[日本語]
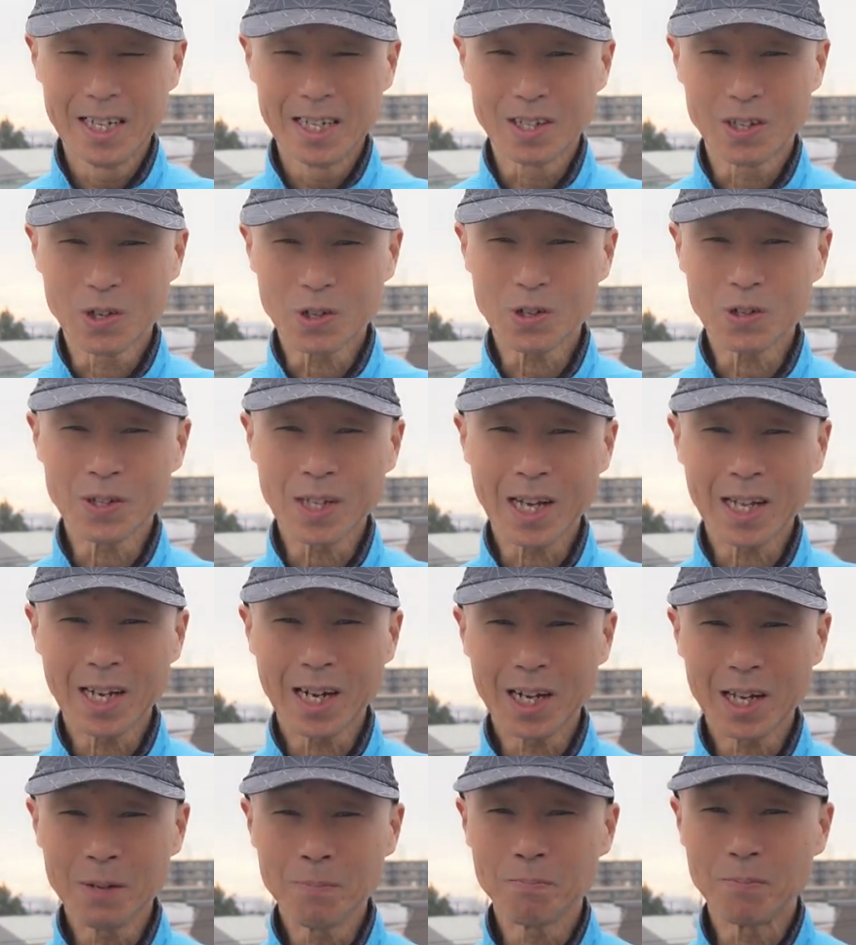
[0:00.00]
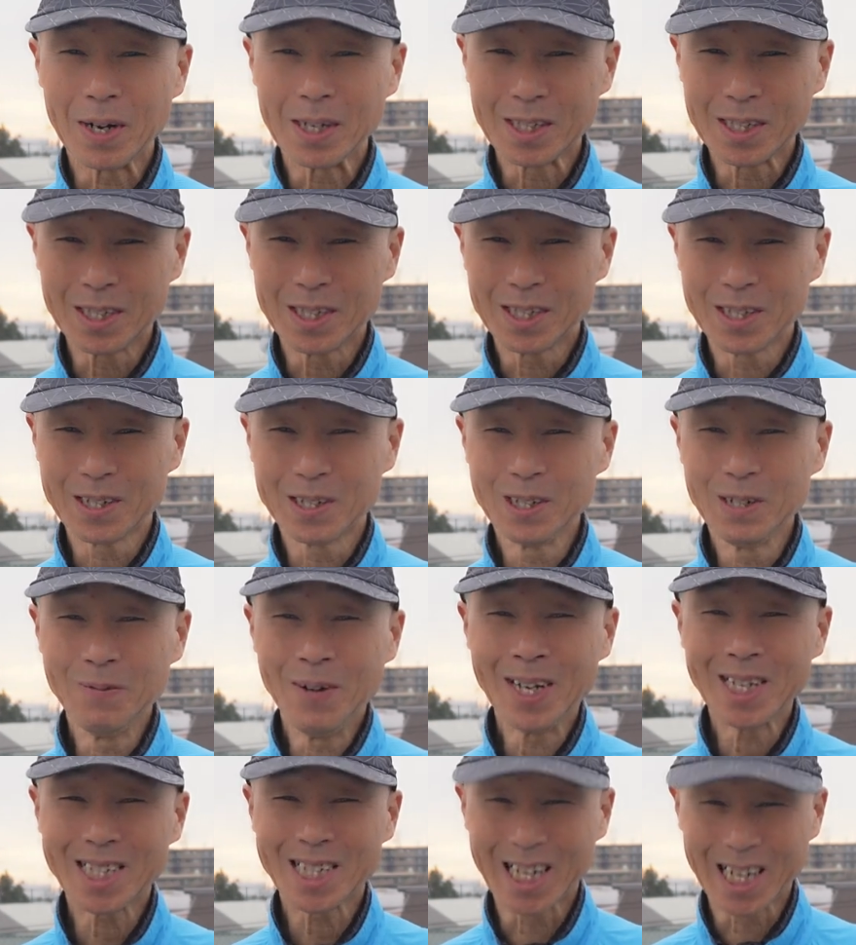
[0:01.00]
17連発作り
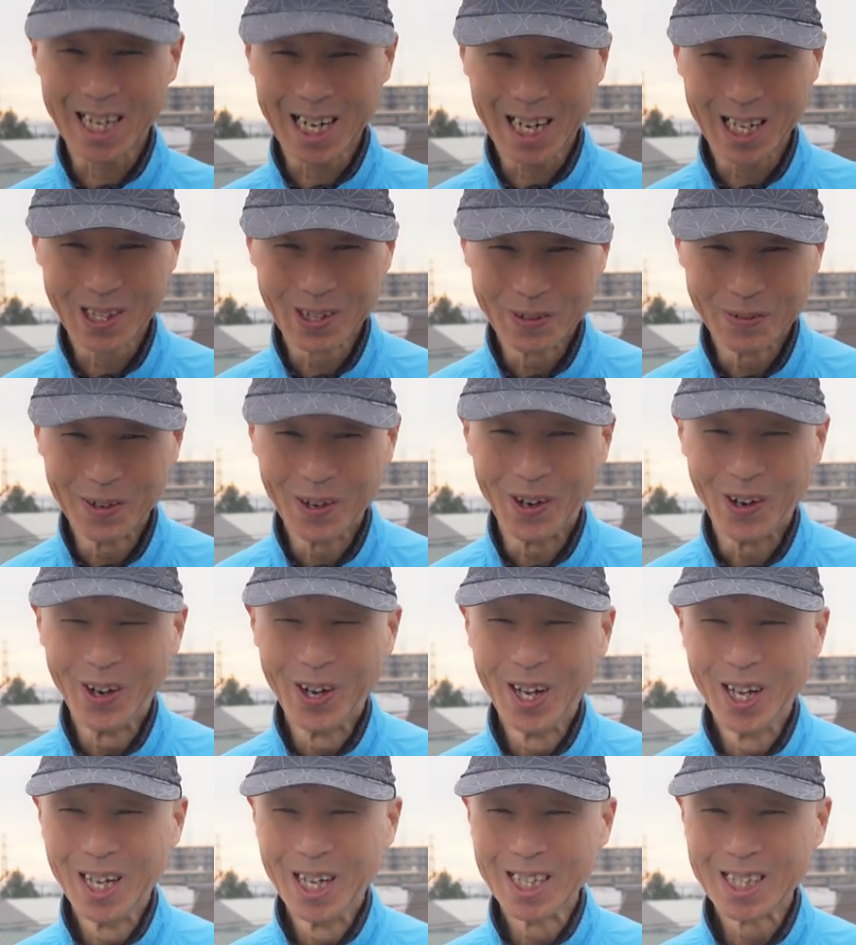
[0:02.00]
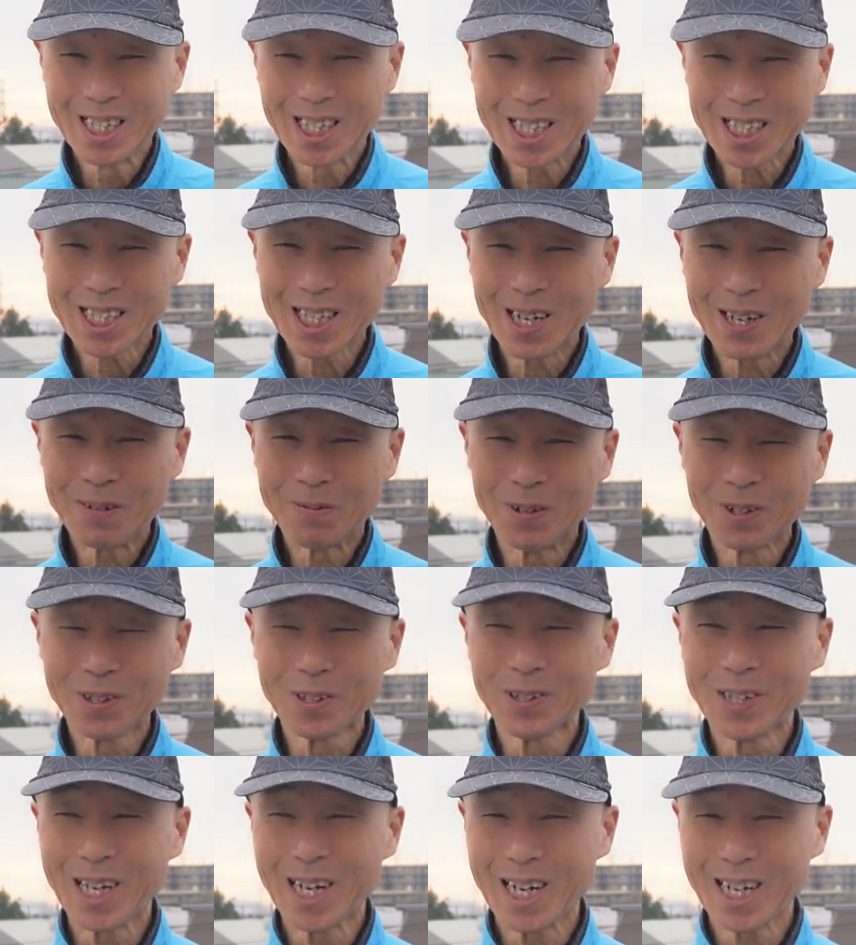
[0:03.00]
ましたけれども実際はもっ
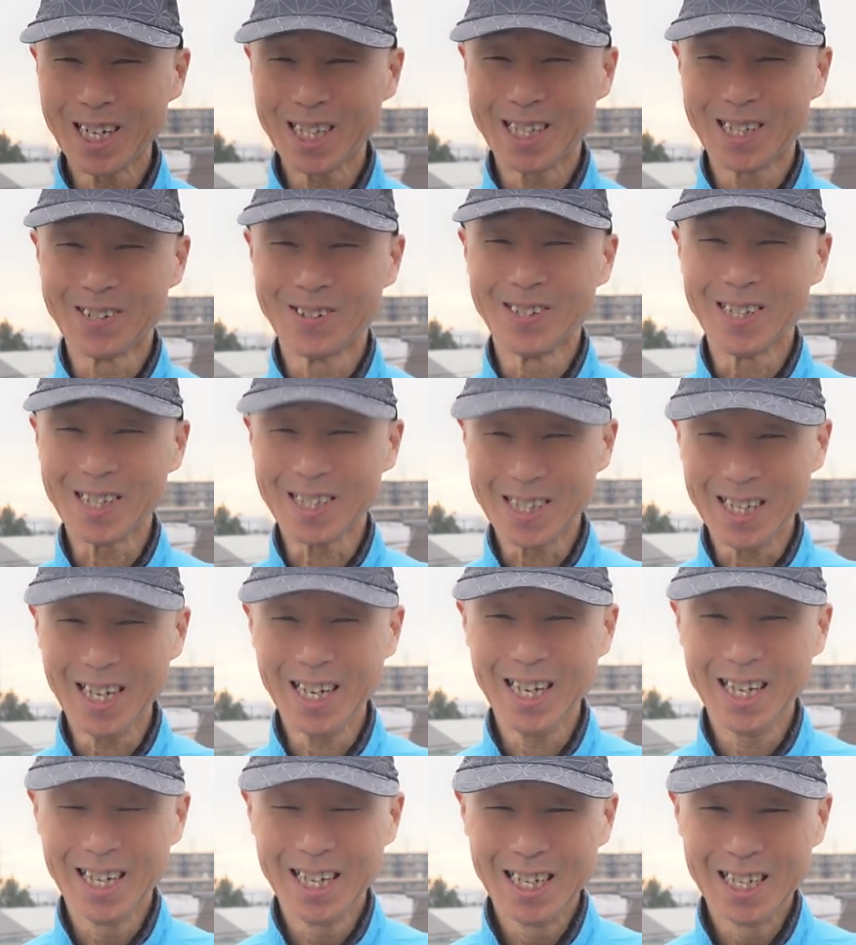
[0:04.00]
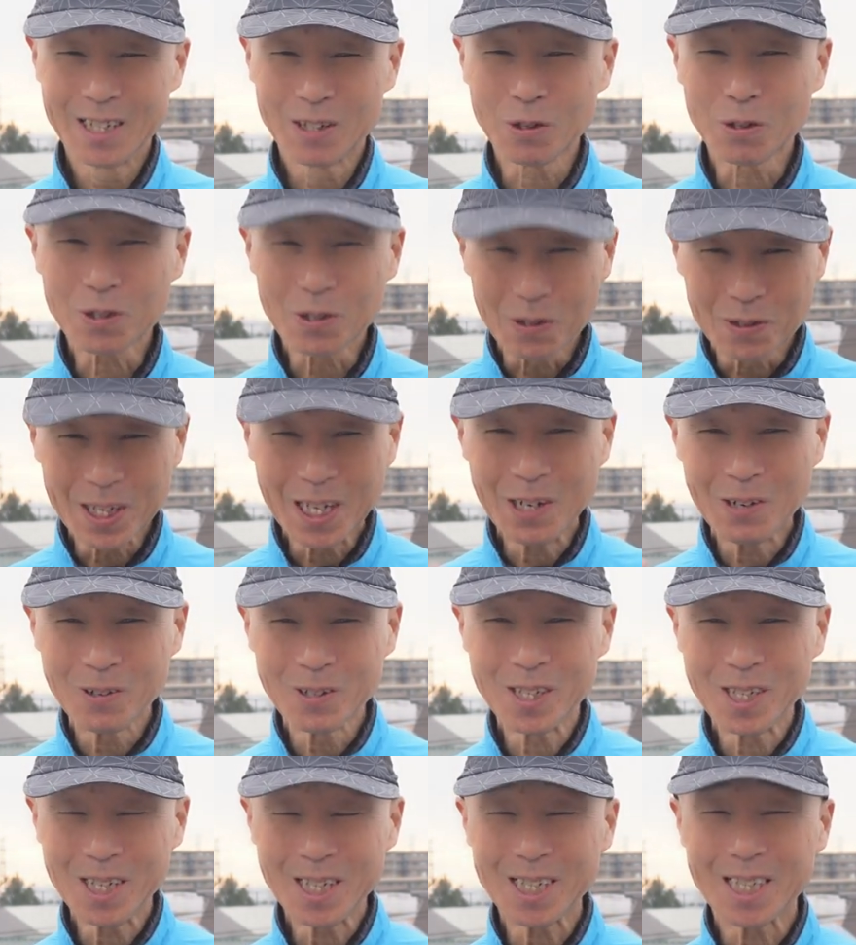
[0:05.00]
と流れてるんですねちょっと寝
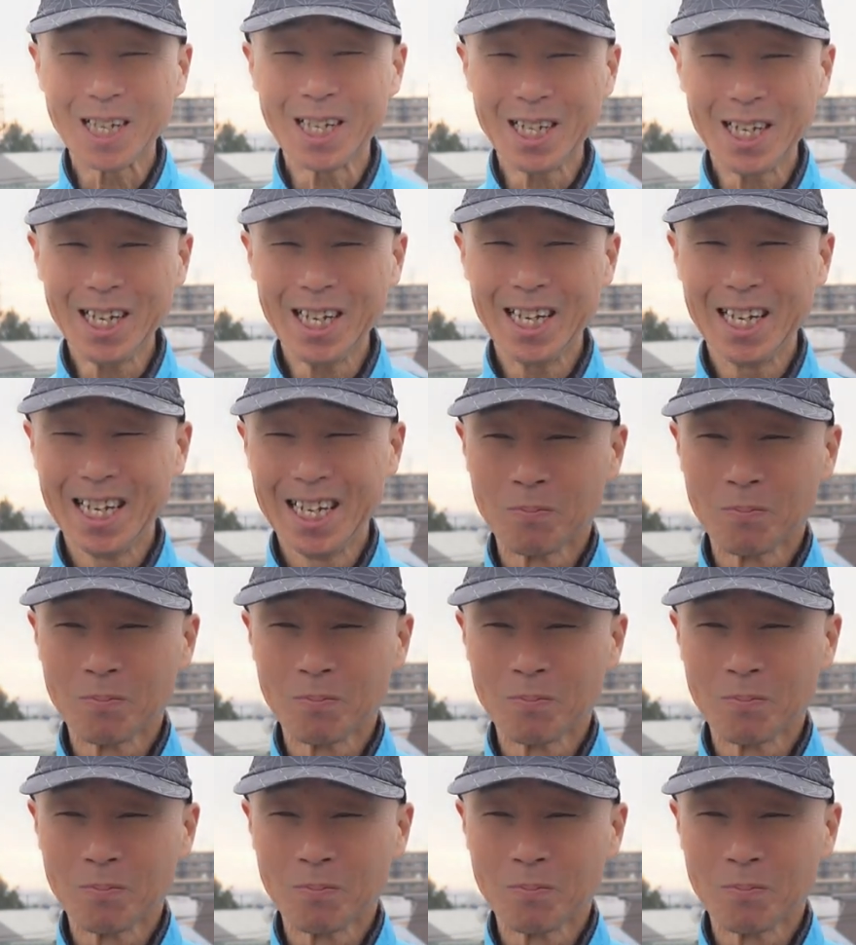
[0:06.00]
落ちしてね